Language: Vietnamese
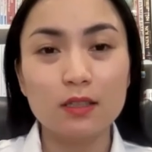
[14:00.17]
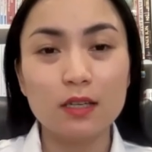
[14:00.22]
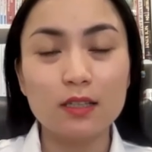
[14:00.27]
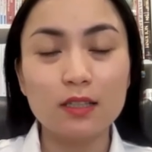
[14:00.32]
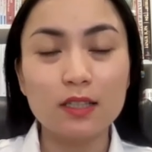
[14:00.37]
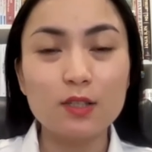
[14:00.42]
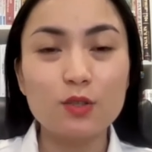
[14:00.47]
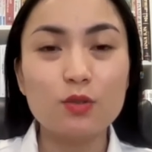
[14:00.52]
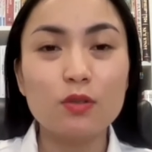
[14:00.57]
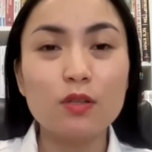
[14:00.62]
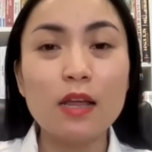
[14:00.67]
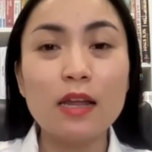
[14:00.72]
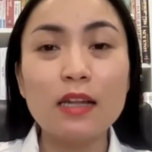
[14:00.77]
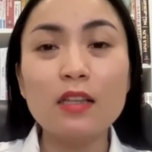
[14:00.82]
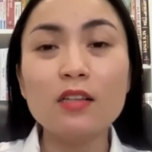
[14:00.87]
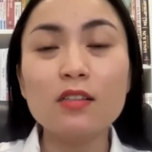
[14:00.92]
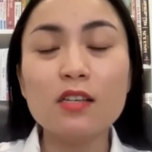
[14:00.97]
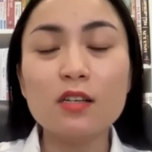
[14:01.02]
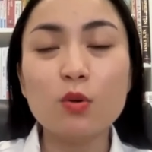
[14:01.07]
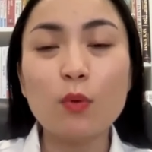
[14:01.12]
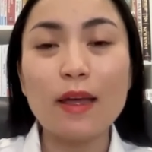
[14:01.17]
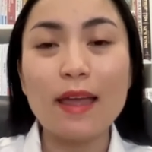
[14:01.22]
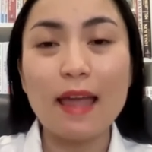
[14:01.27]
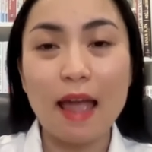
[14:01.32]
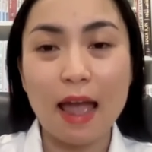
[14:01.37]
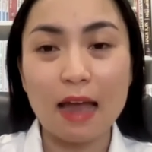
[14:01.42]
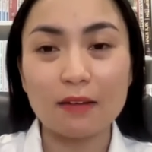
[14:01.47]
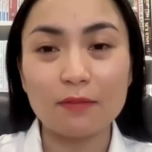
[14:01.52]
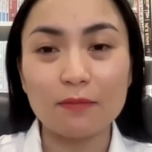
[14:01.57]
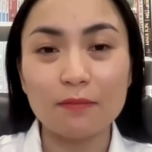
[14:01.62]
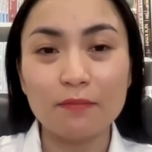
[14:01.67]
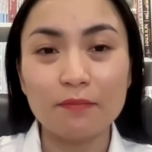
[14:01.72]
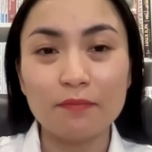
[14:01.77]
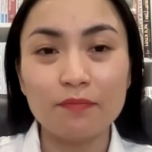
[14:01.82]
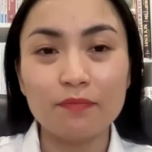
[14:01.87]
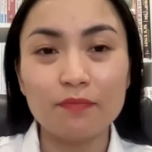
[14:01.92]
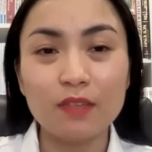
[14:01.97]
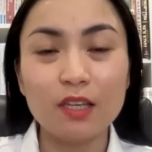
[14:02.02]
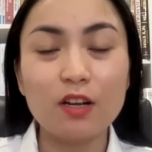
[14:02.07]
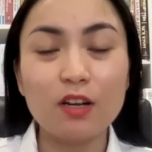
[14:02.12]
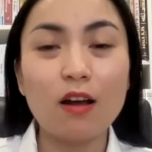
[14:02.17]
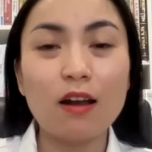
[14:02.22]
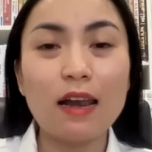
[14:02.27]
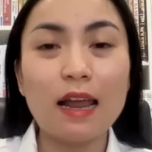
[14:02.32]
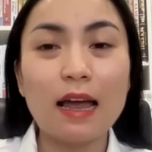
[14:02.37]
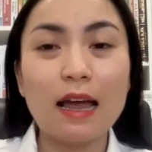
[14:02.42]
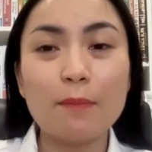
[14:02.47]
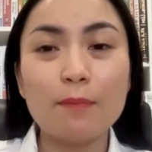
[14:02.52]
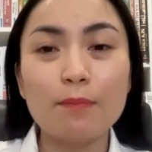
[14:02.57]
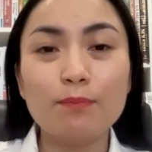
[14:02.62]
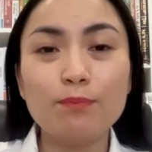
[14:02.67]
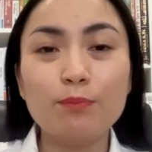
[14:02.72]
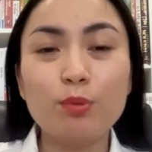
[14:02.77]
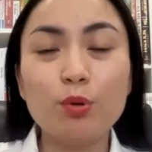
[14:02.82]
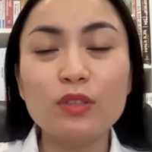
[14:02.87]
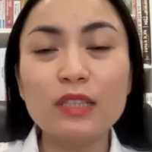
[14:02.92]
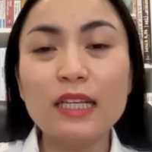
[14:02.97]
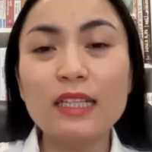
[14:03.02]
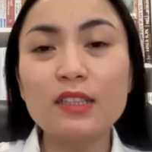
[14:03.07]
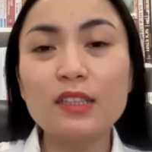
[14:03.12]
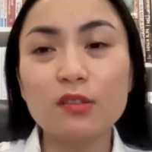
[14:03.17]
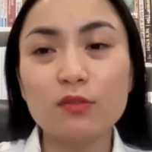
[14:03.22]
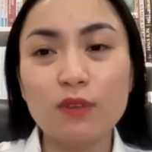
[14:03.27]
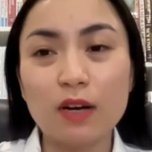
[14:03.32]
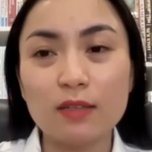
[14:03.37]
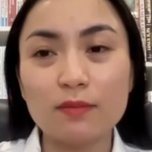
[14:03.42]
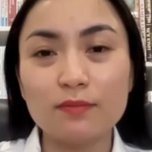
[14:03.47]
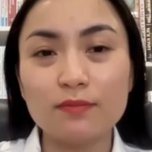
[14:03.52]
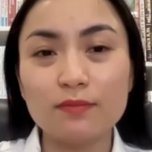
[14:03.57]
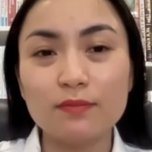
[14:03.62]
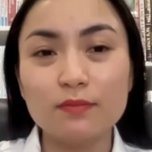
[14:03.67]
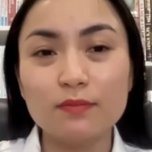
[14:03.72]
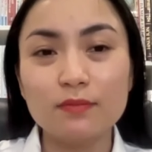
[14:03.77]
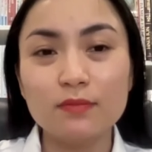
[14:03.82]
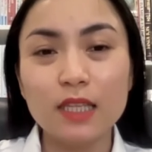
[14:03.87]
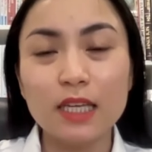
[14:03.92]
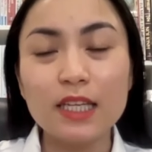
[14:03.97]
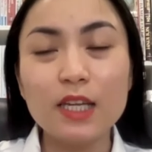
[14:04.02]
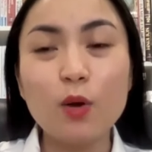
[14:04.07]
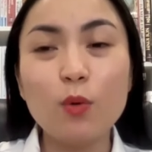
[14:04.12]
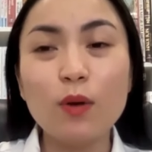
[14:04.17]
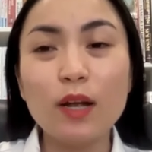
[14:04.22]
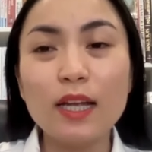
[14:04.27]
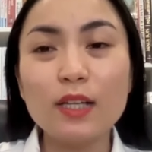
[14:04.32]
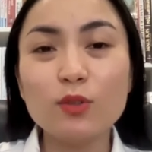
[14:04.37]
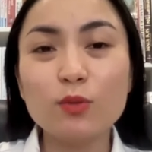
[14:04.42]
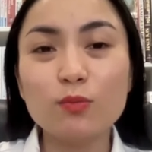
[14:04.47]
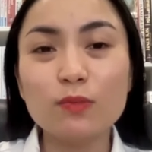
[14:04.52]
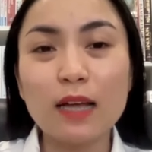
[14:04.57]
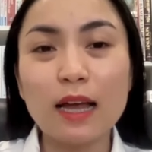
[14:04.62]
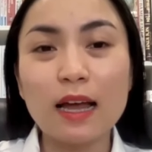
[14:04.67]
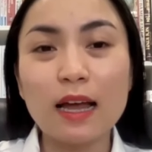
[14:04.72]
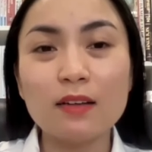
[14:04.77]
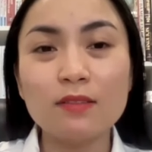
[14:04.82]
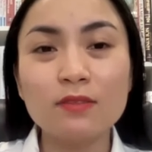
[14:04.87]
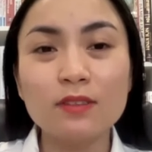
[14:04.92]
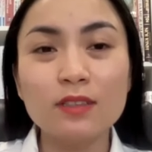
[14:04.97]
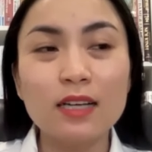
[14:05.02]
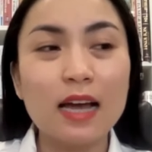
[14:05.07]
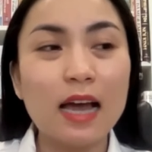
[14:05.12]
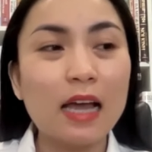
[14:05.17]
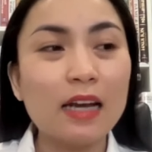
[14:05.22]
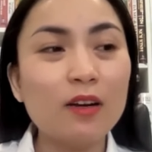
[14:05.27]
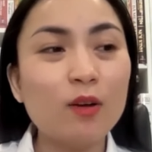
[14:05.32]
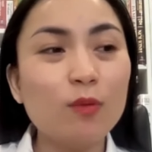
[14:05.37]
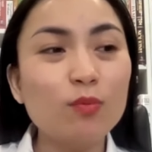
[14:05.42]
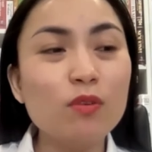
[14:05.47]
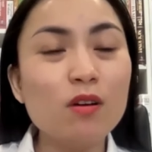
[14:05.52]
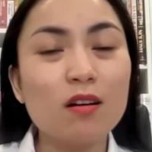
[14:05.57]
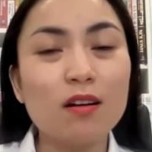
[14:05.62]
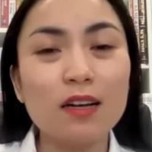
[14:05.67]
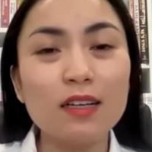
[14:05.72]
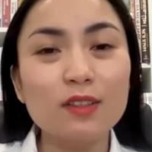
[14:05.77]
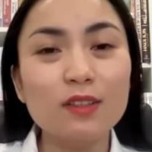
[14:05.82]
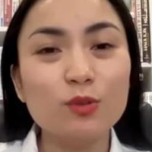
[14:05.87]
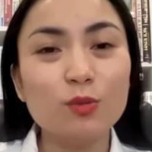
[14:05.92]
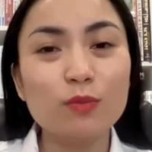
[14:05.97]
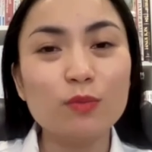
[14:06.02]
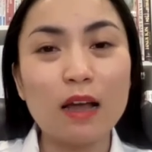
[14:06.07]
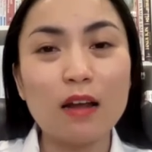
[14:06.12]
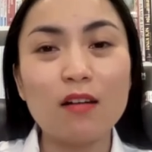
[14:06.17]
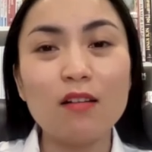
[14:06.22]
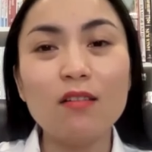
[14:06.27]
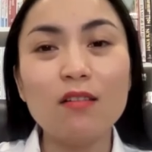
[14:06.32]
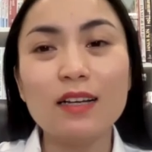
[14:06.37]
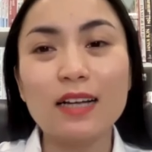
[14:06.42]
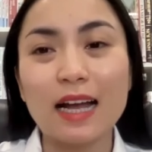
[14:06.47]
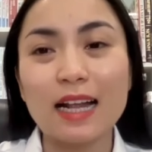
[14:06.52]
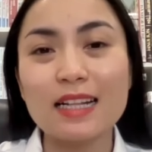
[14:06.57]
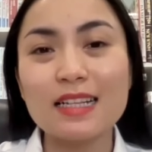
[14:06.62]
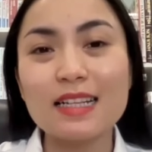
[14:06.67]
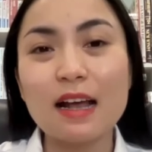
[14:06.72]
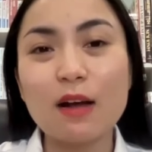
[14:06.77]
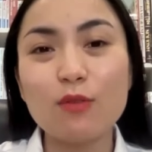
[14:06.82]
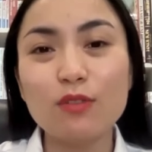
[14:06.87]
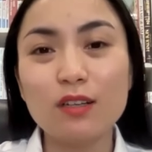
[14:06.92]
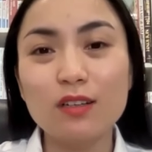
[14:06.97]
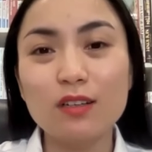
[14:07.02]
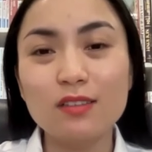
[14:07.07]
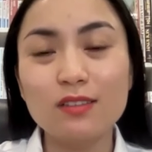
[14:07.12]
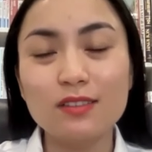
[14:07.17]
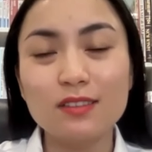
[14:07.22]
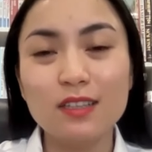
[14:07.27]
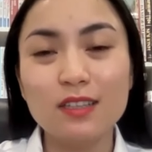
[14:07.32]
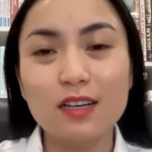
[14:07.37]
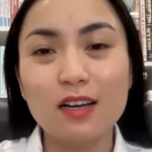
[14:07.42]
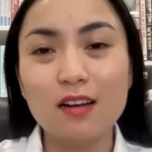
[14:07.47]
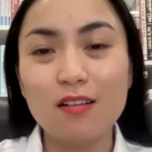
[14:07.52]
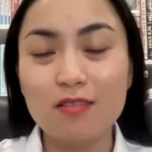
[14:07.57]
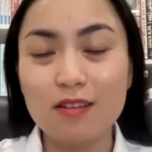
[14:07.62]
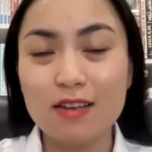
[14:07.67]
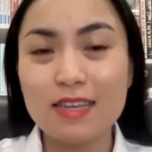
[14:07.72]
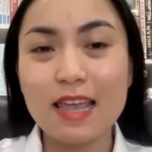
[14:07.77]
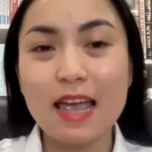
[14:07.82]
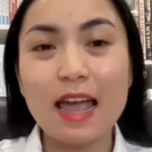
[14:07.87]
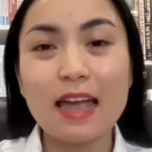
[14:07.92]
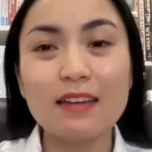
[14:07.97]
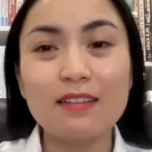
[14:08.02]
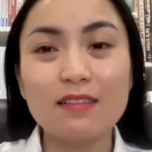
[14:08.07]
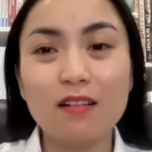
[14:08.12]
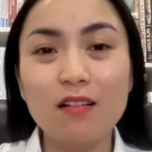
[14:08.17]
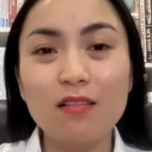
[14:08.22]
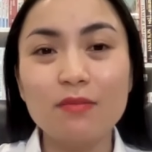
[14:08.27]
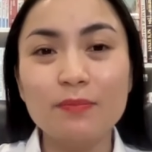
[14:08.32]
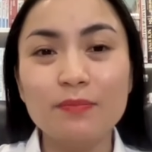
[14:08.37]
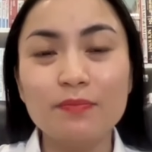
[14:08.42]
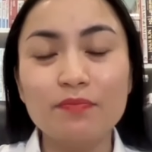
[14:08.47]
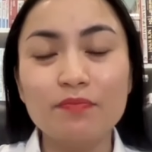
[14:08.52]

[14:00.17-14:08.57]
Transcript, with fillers: Đấy thì đến từ những loại hạt thì gọi là protein thực vật thế nhiều khi chúng ta ăn không được ấy chúng ta lười cả ăn rau nữa lười nhai nữa